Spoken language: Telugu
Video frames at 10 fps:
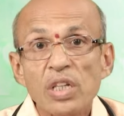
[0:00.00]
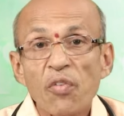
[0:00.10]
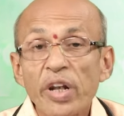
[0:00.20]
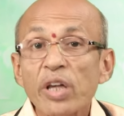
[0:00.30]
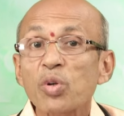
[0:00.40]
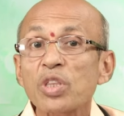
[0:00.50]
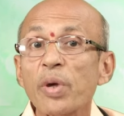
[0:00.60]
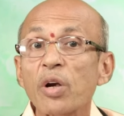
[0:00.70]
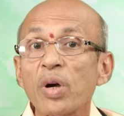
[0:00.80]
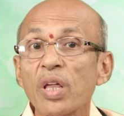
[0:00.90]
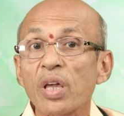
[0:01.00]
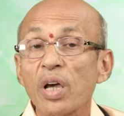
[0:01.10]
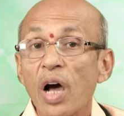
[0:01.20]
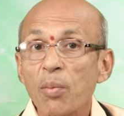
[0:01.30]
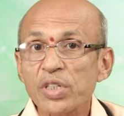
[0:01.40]
సఫలీకృతమైనటువంటి
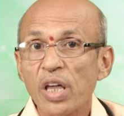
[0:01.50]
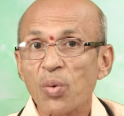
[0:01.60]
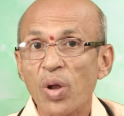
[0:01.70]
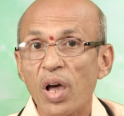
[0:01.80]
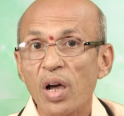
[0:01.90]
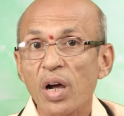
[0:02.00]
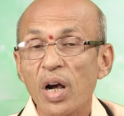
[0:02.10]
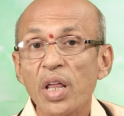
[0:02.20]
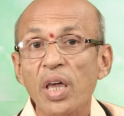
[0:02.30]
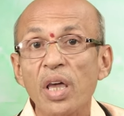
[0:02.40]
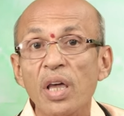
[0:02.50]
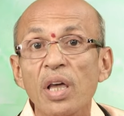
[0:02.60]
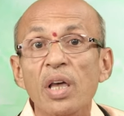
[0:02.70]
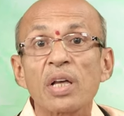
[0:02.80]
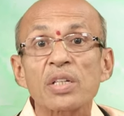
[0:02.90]
అంశాలు కూడా అంటే
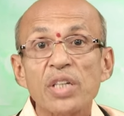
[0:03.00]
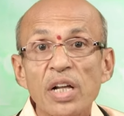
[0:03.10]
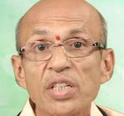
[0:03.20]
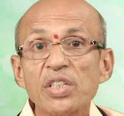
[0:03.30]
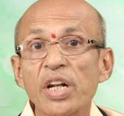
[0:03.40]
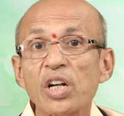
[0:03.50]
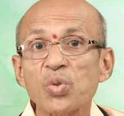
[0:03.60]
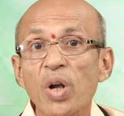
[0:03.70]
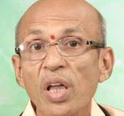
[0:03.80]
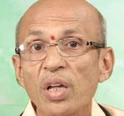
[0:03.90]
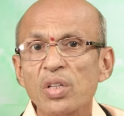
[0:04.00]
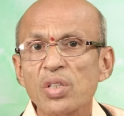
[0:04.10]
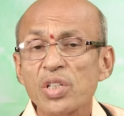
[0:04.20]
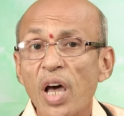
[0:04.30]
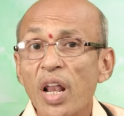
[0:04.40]
సక్సెస్ రేట్స్ కూడా
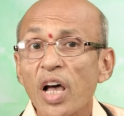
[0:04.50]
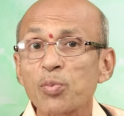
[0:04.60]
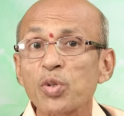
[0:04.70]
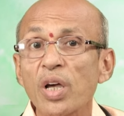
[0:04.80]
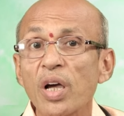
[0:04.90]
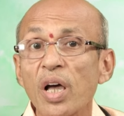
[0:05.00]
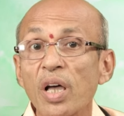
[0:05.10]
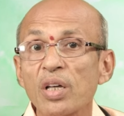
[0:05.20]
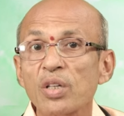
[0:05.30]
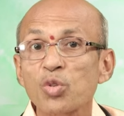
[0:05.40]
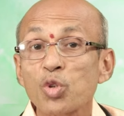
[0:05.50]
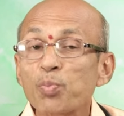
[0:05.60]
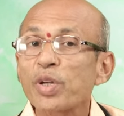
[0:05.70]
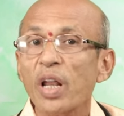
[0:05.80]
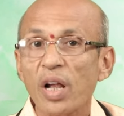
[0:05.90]
చాలా అద్భుతంగా
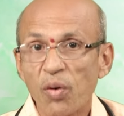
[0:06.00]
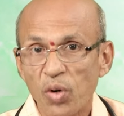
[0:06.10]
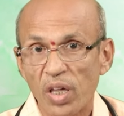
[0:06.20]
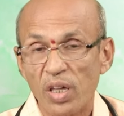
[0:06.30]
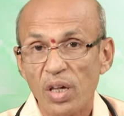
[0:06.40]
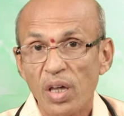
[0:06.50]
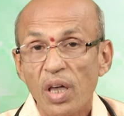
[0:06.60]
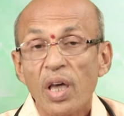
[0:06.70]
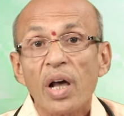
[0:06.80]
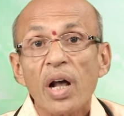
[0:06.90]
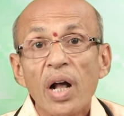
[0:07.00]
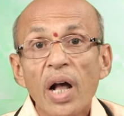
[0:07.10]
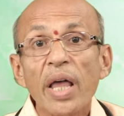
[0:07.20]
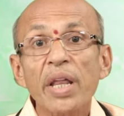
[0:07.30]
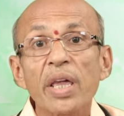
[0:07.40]
తృప్తికరంగా ఉంటాయి
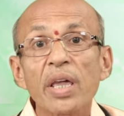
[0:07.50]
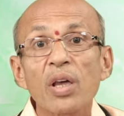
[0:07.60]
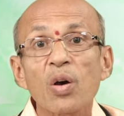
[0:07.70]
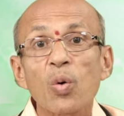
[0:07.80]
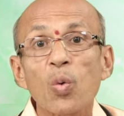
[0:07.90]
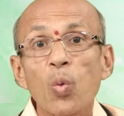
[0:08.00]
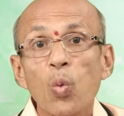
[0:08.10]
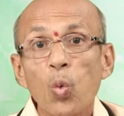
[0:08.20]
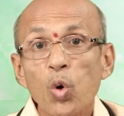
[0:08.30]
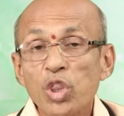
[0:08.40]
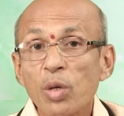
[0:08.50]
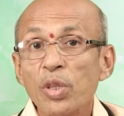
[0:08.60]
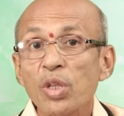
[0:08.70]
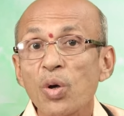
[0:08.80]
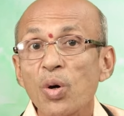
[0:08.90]
కానీ
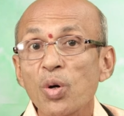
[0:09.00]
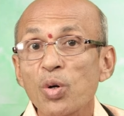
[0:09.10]
కొంతమందిలో